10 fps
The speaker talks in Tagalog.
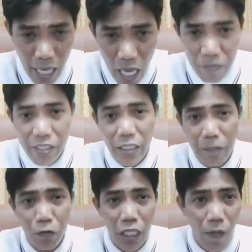Kaya immediately
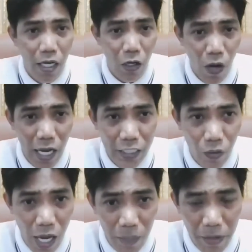po, tinawagan ko agad
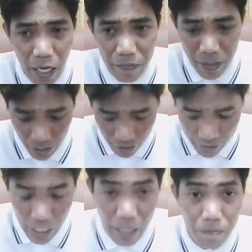yung aking mga kaibigan na
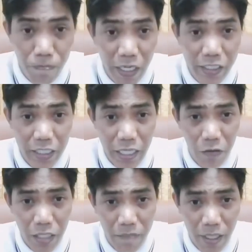sila Brick
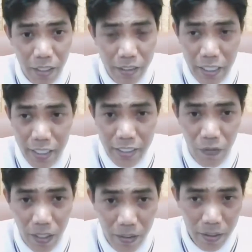Santiago Daba at kanyang
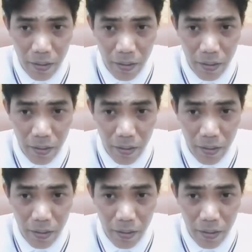asawa